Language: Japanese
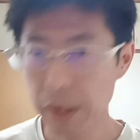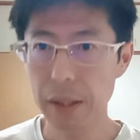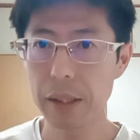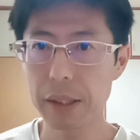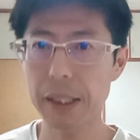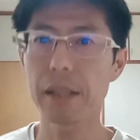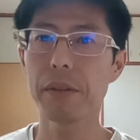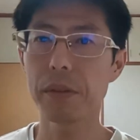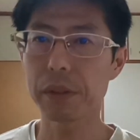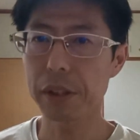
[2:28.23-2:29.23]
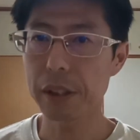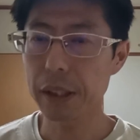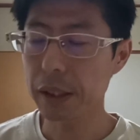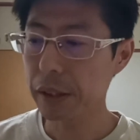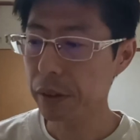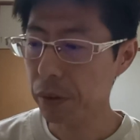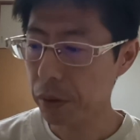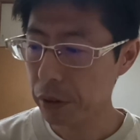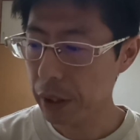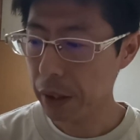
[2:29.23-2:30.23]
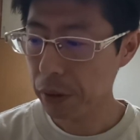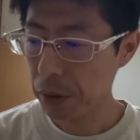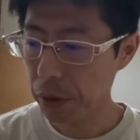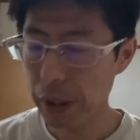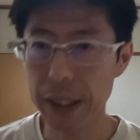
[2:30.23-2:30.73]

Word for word: えー、先ほどの続きです。ちょっと録画の容量が